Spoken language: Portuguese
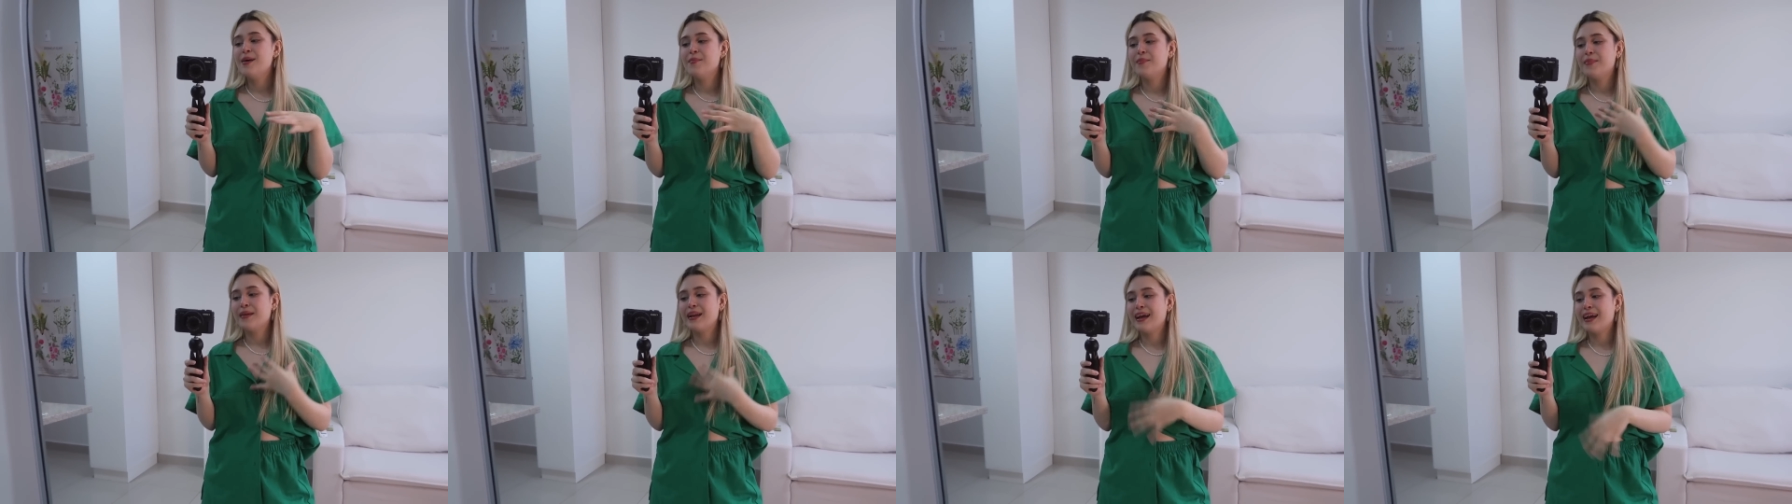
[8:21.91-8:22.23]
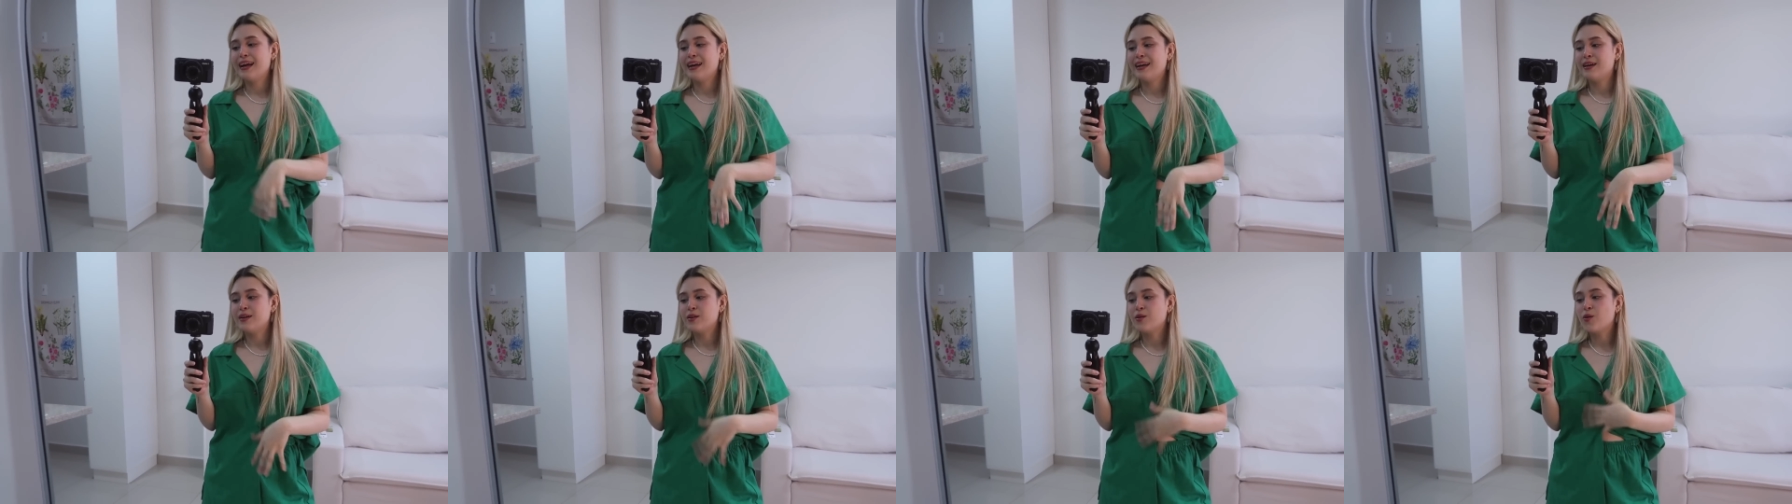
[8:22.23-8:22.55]

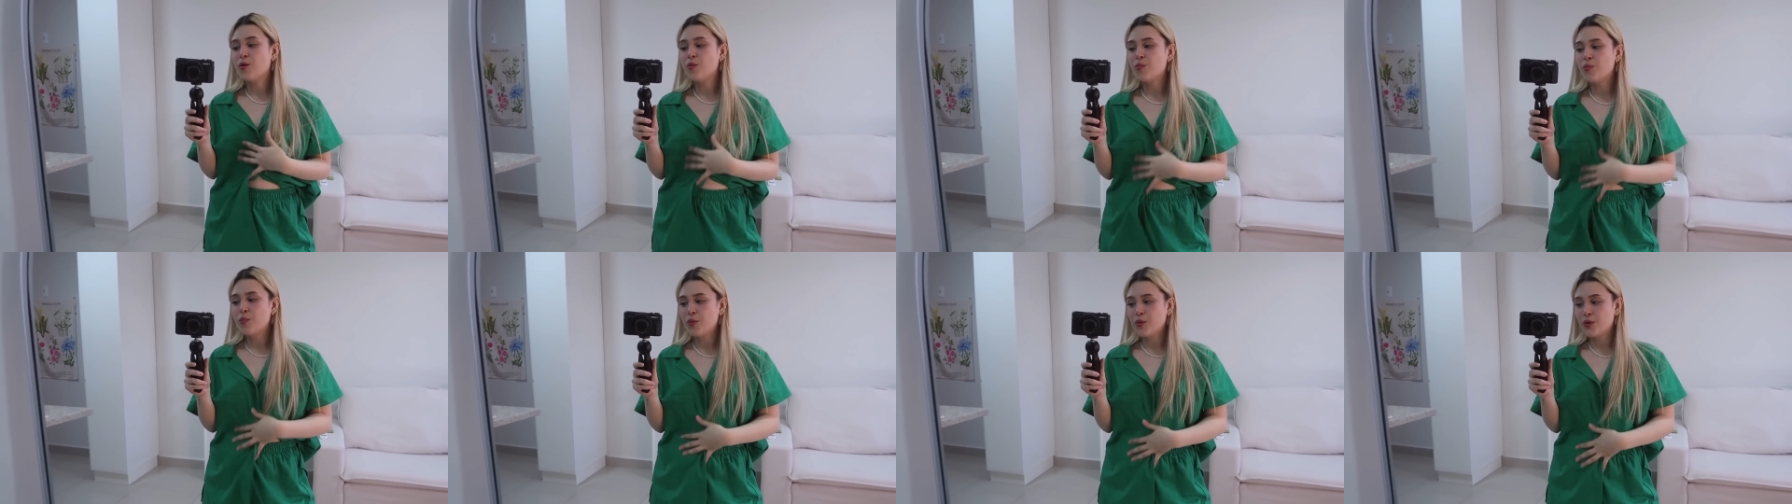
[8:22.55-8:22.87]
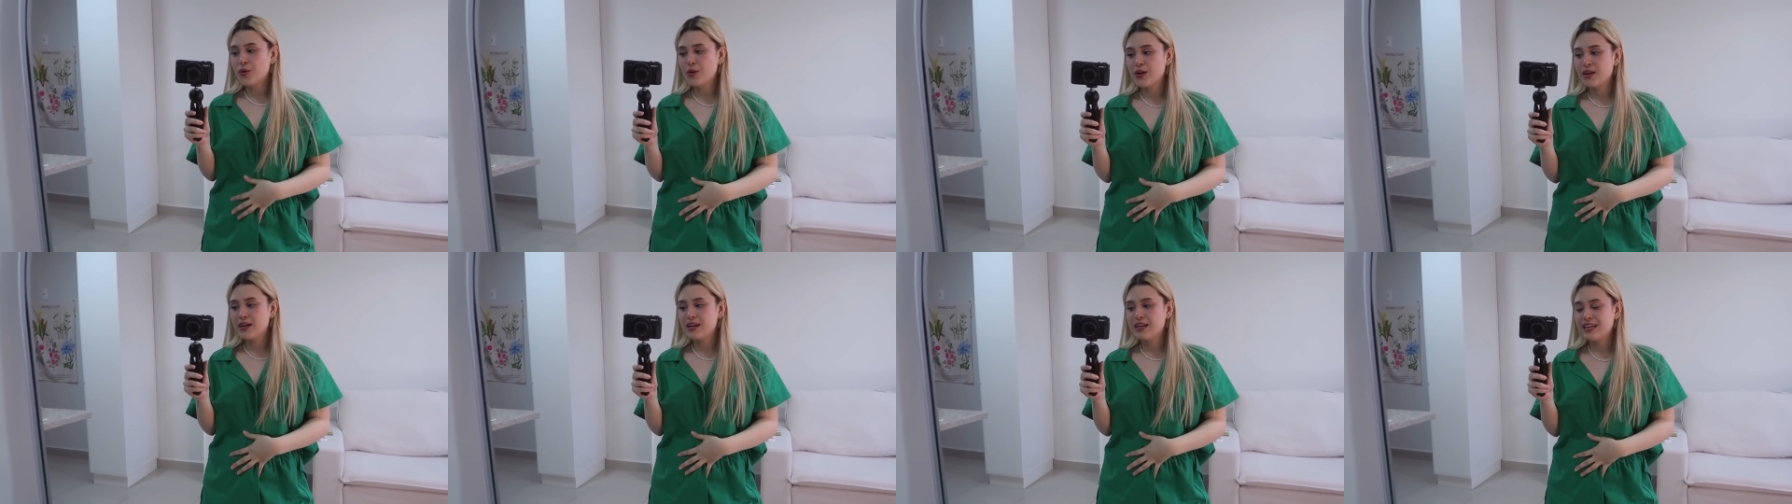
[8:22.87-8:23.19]
para
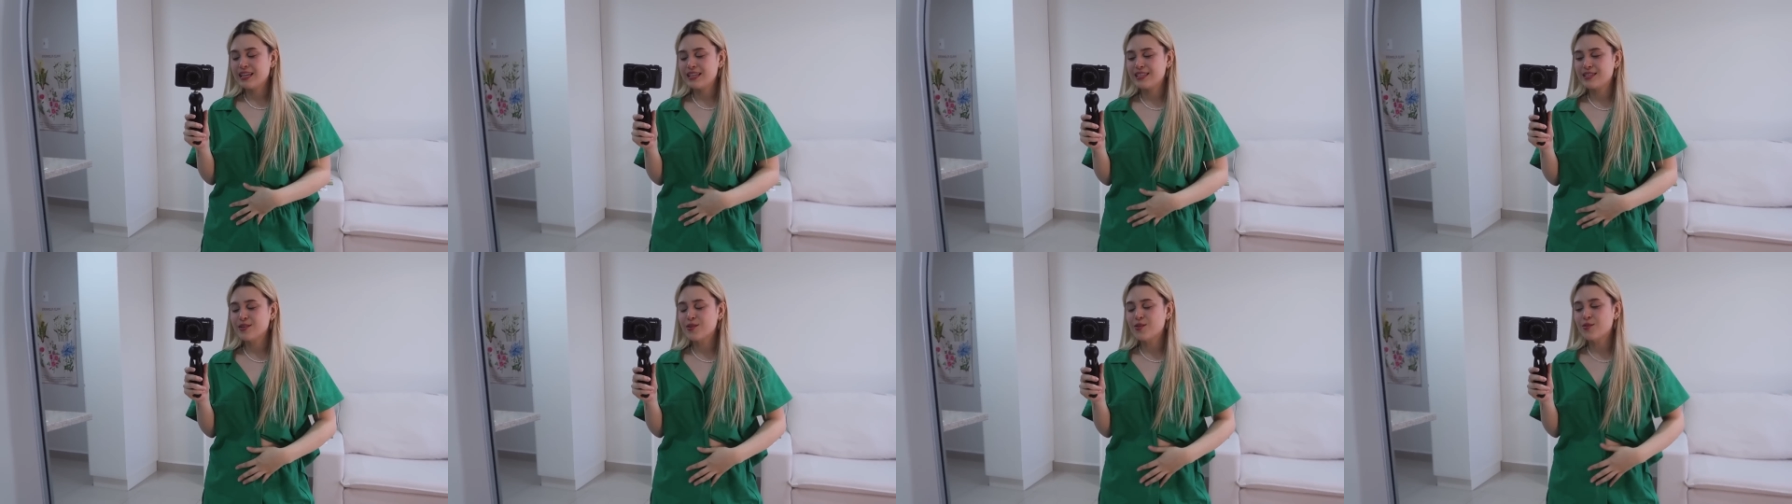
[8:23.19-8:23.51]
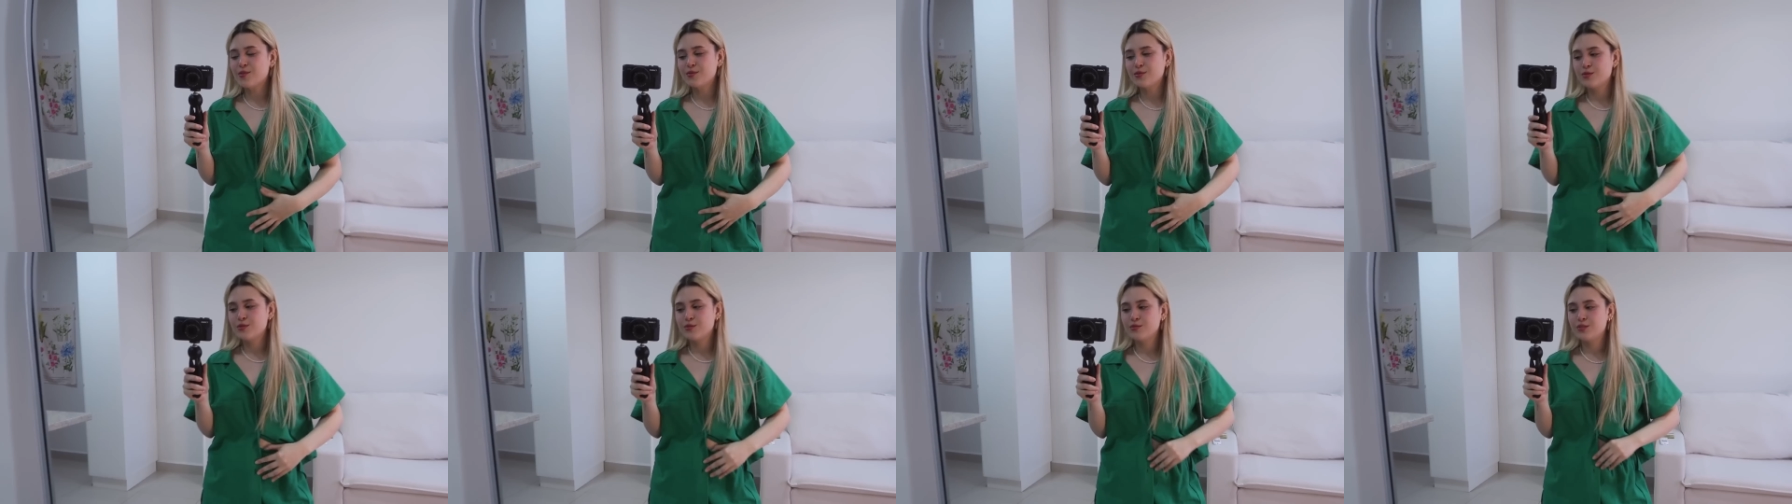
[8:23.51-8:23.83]
compor esse
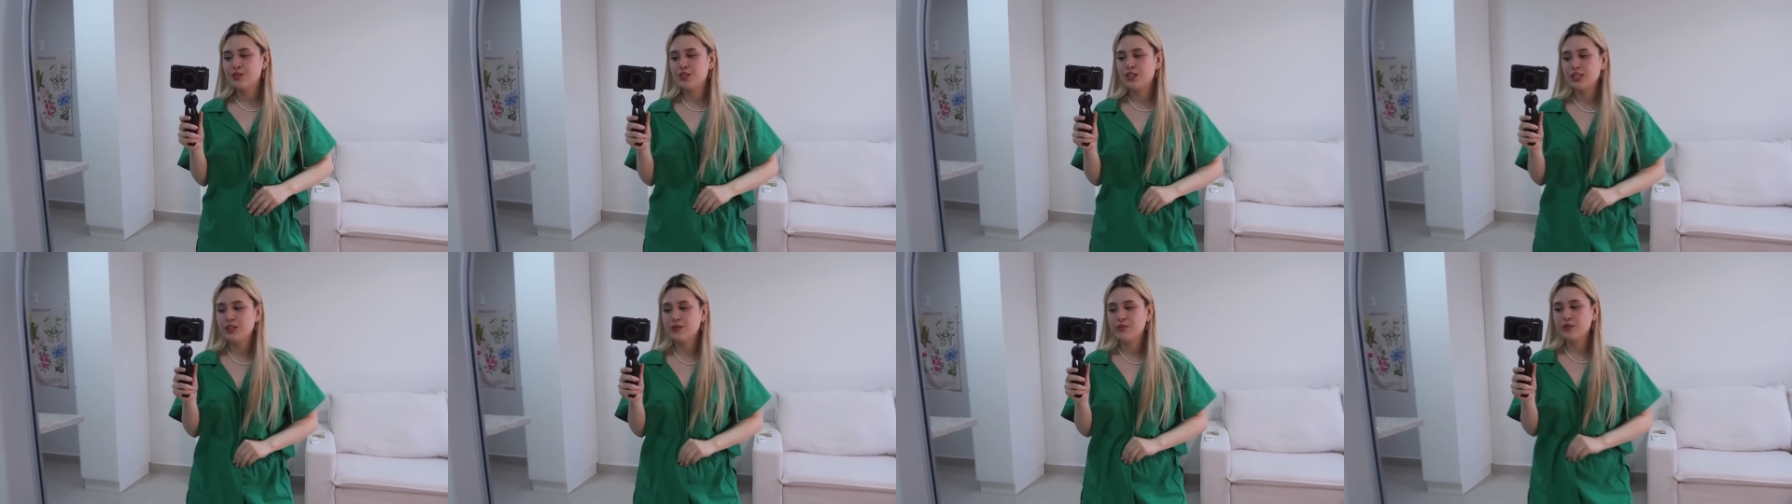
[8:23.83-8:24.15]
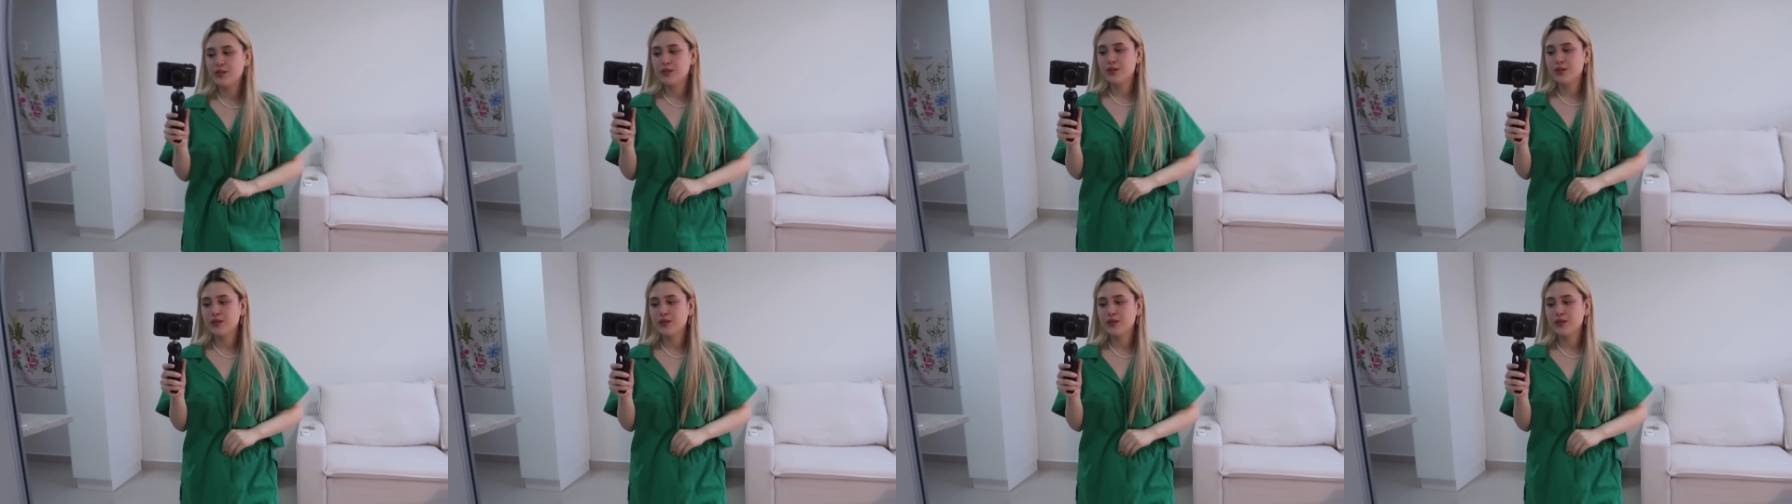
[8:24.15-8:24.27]
conjuntinho